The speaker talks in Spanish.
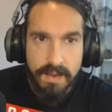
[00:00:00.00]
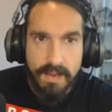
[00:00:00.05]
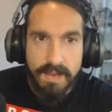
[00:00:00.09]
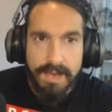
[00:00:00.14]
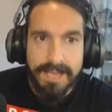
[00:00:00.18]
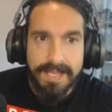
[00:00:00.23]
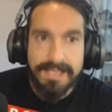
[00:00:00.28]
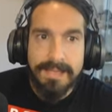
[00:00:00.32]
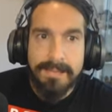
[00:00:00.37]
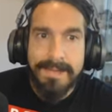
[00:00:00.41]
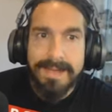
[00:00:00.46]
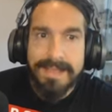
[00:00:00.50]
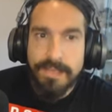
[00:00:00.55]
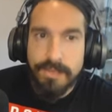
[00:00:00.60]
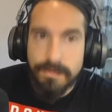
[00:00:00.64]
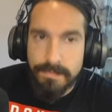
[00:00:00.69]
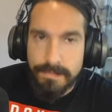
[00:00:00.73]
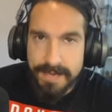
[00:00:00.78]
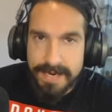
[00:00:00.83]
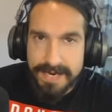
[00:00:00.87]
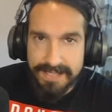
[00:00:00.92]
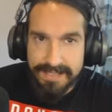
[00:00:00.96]
¿Qué
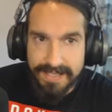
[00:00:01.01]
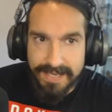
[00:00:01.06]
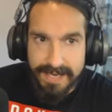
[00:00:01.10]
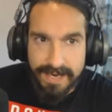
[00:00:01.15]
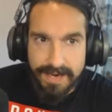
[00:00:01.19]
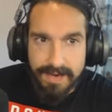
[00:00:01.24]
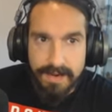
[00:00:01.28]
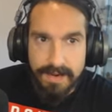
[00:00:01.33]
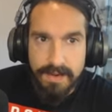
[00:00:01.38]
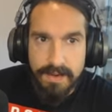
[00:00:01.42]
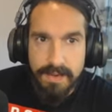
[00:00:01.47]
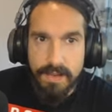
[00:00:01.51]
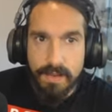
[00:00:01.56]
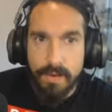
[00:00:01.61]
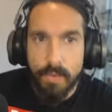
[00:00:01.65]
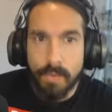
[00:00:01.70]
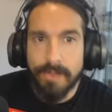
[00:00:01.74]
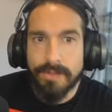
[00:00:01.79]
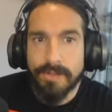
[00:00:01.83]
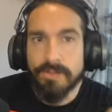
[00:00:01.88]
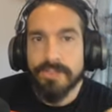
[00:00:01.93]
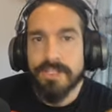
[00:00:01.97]
tamaño van a tener?
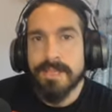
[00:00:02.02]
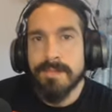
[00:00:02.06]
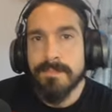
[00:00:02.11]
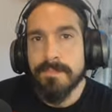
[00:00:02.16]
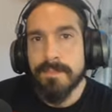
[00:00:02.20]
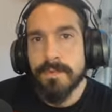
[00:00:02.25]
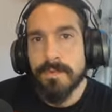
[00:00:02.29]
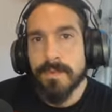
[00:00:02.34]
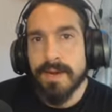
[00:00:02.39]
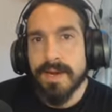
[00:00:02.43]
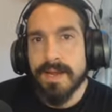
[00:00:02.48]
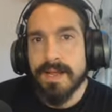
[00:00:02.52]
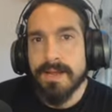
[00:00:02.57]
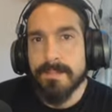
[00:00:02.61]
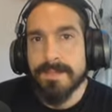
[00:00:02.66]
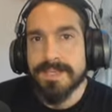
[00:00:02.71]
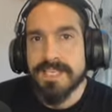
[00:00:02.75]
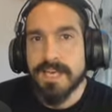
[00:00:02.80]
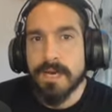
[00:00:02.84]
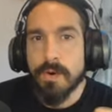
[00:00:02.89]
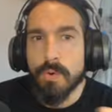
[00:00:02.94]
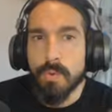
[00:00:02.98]
cuánto tiempo van a
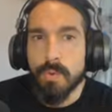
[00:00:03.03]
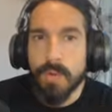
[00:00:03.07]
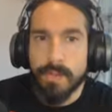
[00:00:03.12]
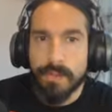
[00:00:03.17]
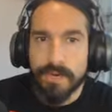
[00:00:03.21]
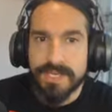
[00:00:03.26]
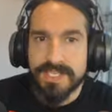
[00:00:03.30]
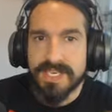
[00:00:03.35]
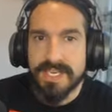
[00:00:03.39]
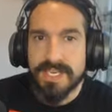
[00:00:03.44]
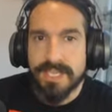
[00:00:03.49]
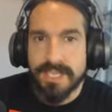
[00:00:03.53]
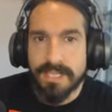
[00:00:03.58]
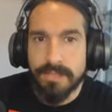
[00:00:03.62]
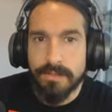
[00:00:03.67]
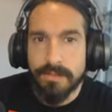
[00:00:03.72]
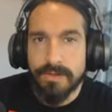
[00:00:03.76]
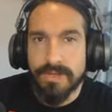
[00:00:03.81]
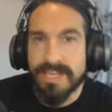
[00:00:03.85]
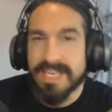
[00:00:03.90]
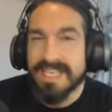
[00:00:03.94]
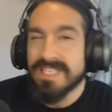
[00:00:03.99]
pasar los jugadores ahí
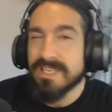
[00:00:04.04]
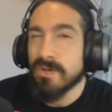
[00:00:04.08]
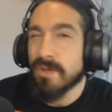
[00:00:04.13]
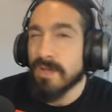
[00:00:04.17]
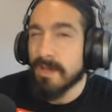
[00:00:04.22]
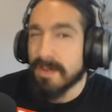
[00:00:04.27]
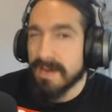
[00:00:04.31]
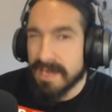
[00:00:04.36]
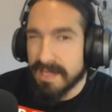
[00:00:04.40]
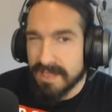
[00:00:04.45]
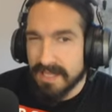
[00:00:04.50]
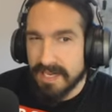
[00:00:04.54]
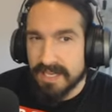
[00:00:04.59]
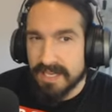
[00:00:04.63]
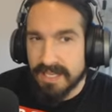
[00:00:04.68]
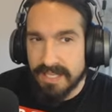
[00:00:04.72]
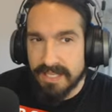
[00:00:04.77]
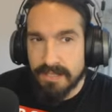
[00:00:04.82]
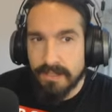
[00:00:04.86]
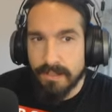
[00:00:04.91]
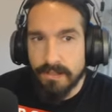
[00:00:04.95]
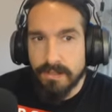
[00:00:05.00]
dentro, qué es lo que van a hacer
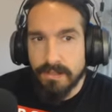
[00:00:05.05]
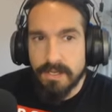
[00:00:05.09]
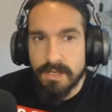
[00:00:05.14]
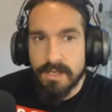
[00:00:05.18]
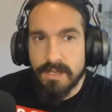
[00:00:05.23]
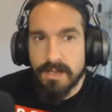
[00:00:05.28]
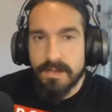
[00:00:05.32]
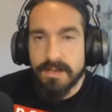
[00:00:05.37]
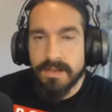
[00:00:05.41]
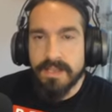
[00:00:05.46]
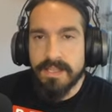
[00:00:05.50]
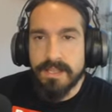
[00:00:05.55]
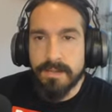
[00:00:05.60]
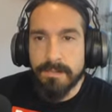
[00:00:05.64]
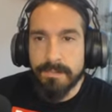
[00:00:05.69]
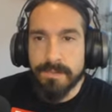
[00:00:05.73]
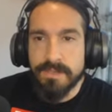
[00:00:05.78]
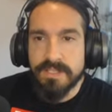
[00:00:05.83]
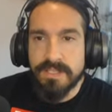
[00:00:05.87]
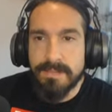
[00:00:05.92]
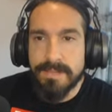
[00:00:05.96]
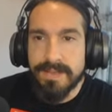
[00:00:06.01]
dentro y
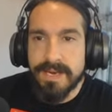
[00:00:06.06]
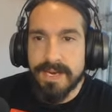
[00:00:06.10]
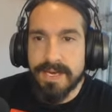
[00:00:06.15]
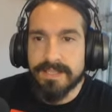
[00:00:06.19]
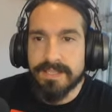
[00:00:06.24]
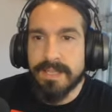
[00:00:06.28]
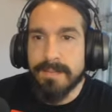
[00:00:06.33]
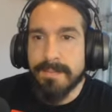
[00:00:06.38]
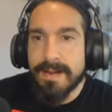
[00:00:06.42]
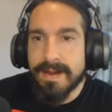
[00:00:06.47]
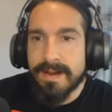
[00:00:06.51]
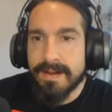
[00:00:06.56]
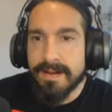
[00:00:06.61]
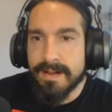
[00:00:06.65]
después también el tema,